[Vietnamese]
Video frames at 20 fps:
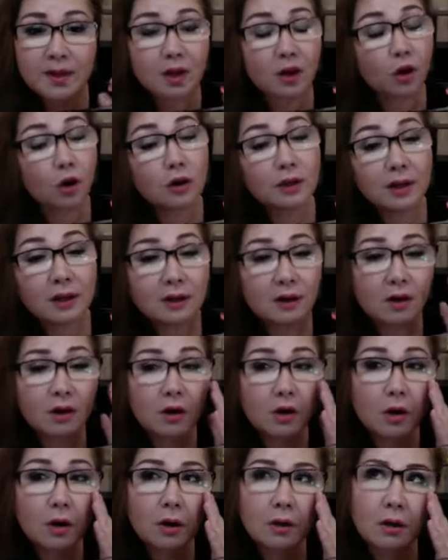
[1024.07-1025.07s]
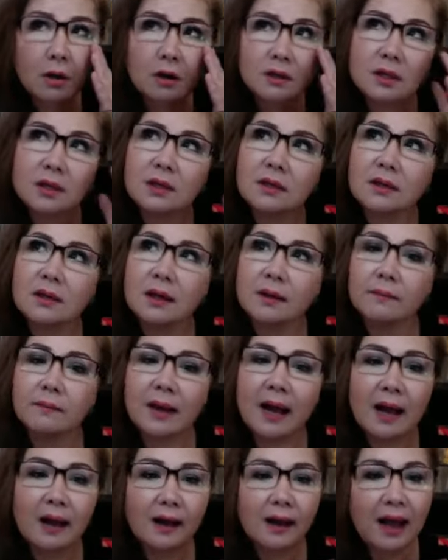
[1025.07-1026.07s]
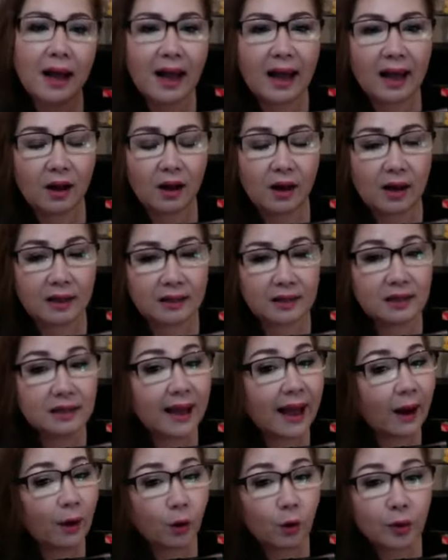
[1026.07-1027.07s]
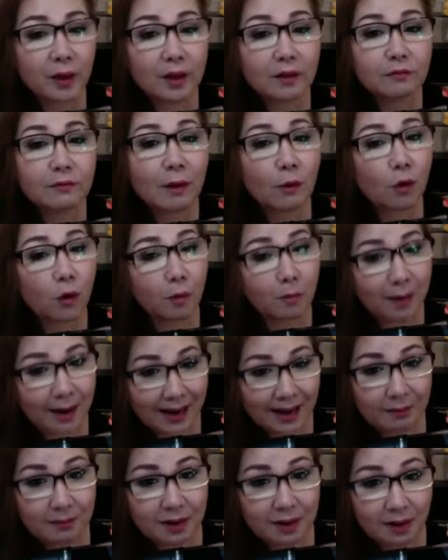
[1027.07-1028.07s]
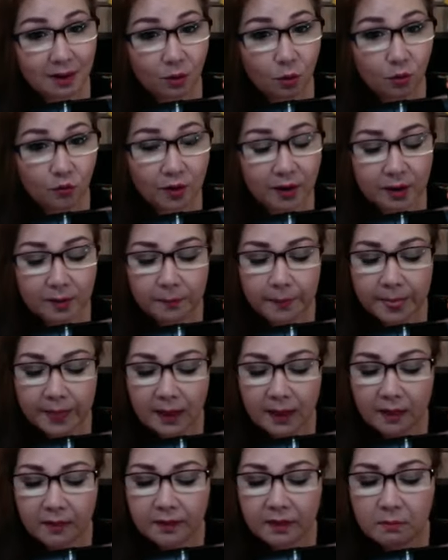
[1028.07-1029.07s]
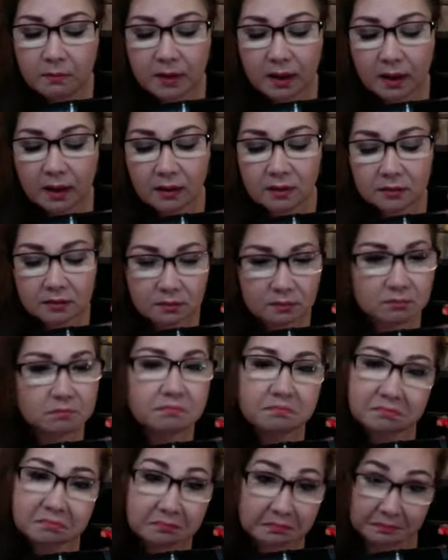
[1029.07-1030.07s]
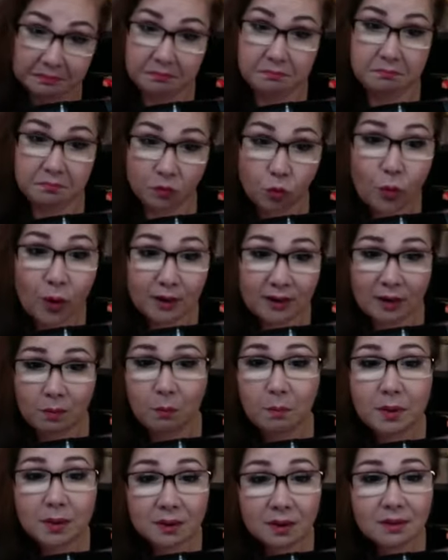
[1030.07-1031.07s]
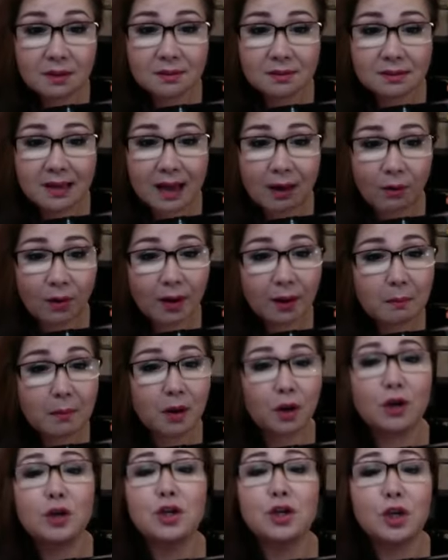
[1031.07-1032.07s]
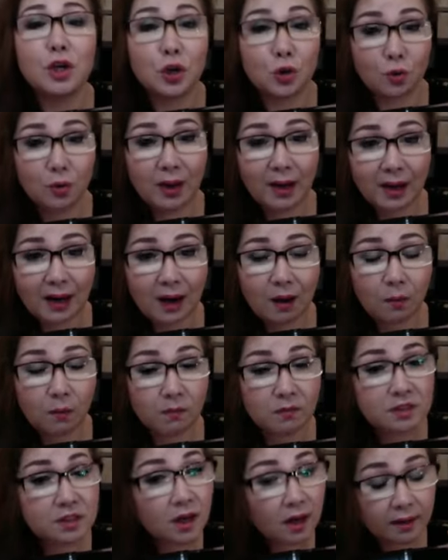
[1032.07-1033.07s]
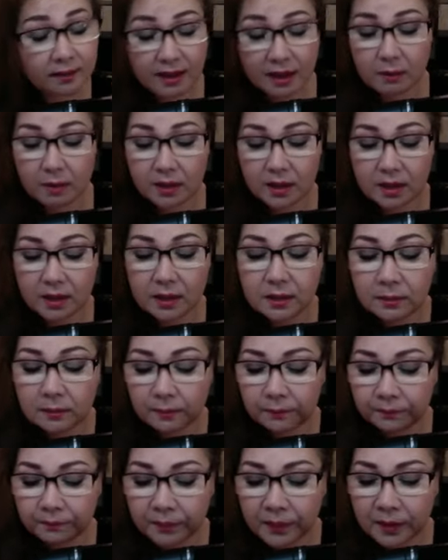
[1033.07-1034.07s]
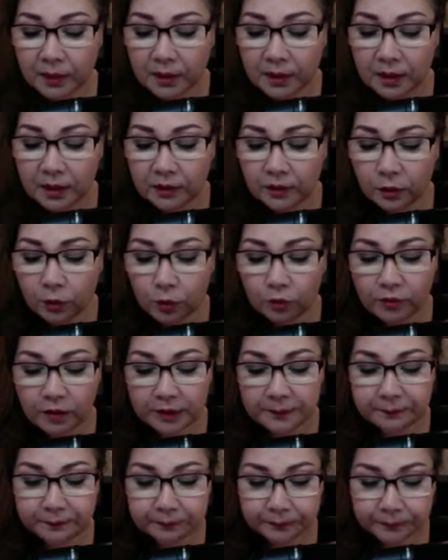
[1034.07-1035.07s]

giờ nó có chất có có, có chích um, hát a hay là chích hyaluronic vào gò má mình đó quý vị. Nhưng mà quan trọng biết chích làm sao, mình có chịu hay không, rất là dễ bị dị ứng. Thưa quý vị,